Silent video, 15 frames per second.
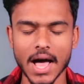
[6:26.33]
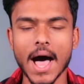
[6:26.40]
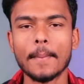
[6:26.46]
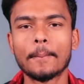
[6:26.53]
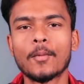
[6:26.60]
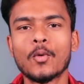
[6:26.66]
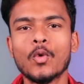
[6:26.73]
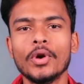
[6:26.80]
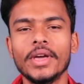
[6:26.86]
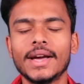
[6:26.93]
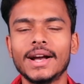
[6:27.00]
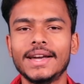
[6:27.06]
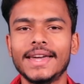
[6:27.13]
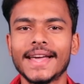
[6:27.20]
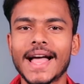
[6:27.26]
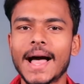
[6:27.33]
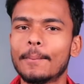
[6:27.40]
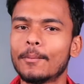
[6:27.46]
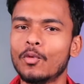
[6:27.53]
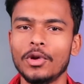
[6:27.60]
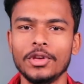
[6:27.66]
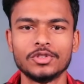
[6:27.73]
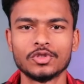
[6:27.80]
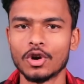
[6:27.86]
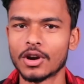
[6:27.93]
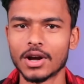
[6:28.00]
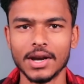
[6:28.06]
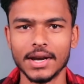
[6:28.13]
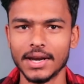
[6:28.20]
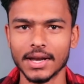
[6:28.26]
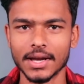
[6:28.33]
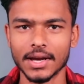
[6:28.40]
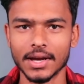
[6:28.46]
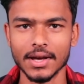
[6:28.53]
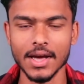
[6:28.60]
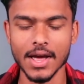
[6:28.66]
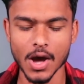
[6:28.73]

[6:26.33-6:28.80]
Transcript: आपको ईगल टेक ऐप को इंस्टॉल कर लेने हैं